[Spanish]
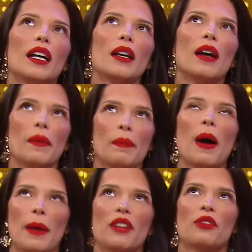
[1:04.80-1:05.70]
eh
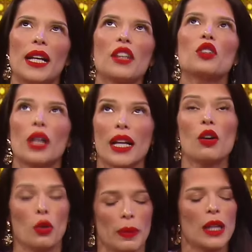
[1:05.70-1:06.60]
a ver, fue el año creo,
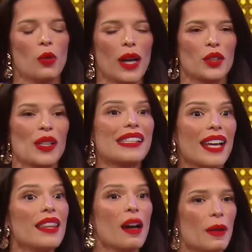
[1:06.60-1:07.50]
2004, el
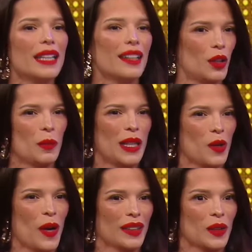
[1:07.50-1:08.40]
6 de abril del
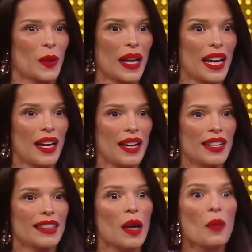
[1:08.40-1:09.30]
2004.
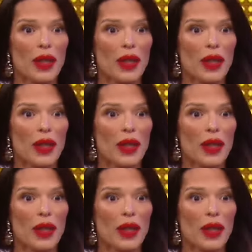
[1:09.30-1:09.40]
Y estamos en